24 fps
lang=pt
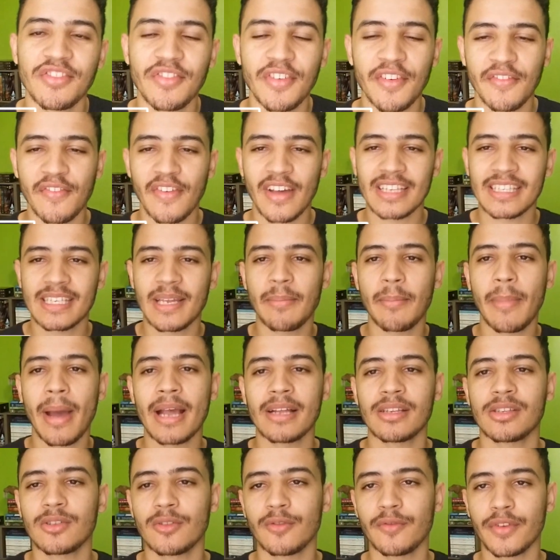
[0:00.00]
vim fazer
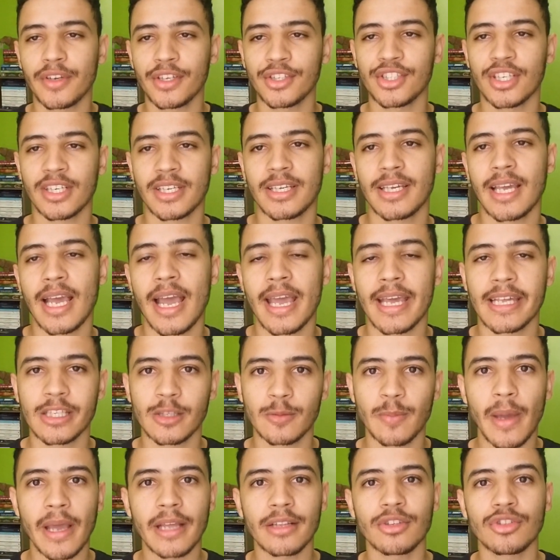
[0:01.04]
mais um vídeo aqui a
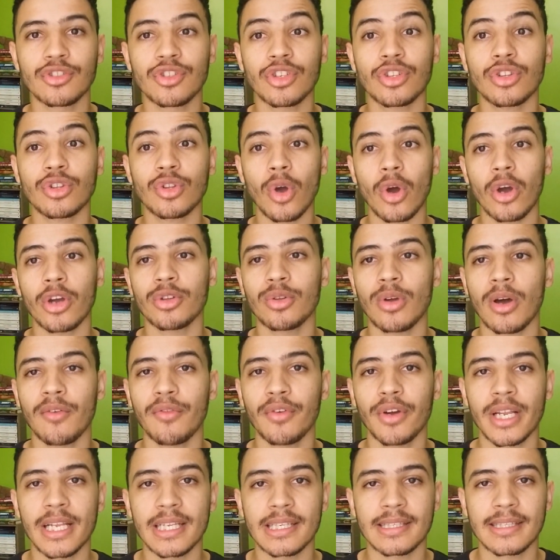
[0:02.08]
respeito de Torre do
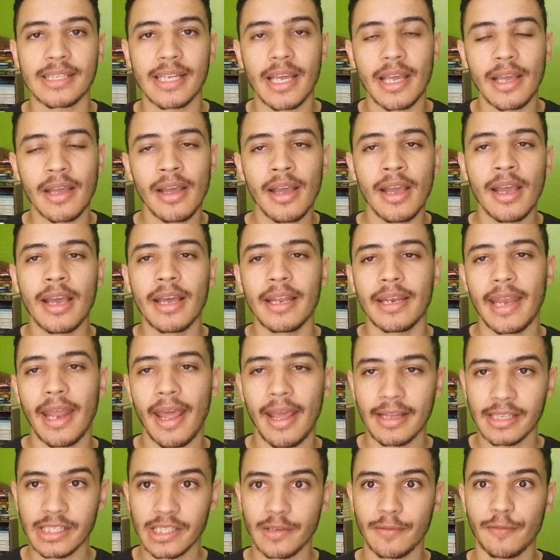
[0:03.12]
Alvorecer,
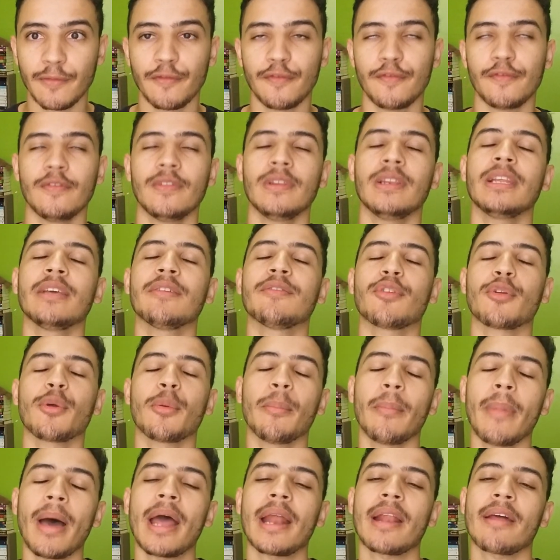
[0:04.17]
né? Esse livro
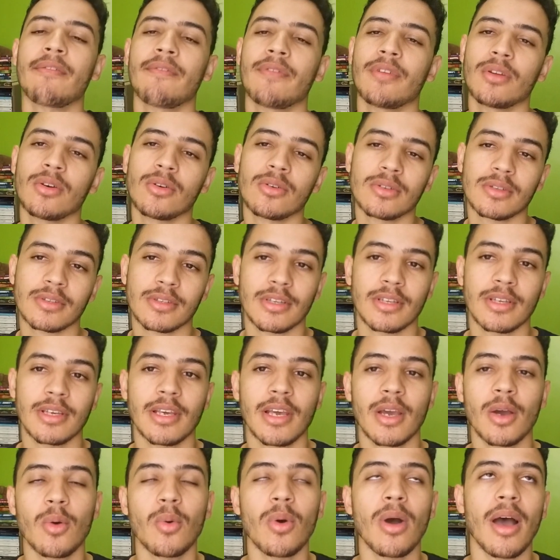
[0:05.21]
maravilhoso que
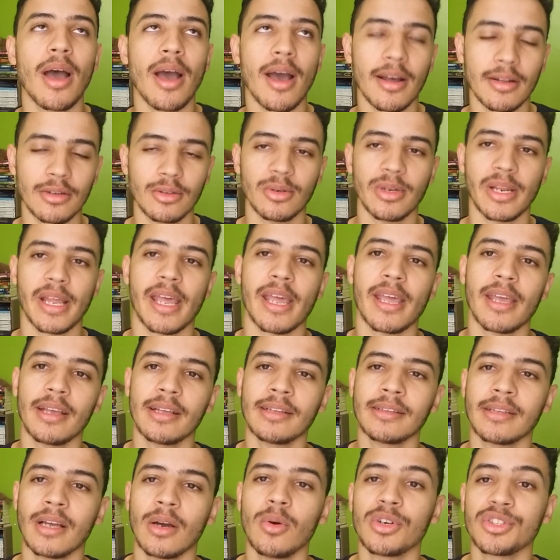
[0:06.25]
eu adorei.
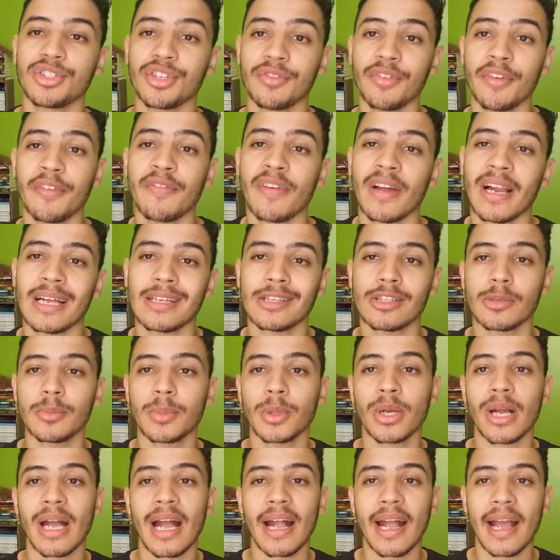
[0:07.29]
Então hoje eu vim falar
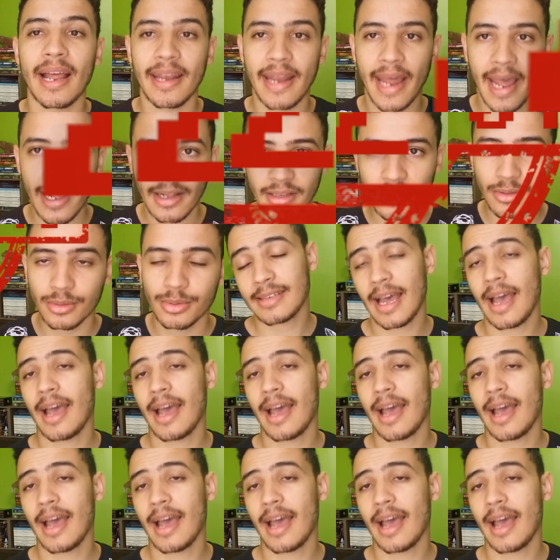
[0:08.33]
sobre o Kaganá.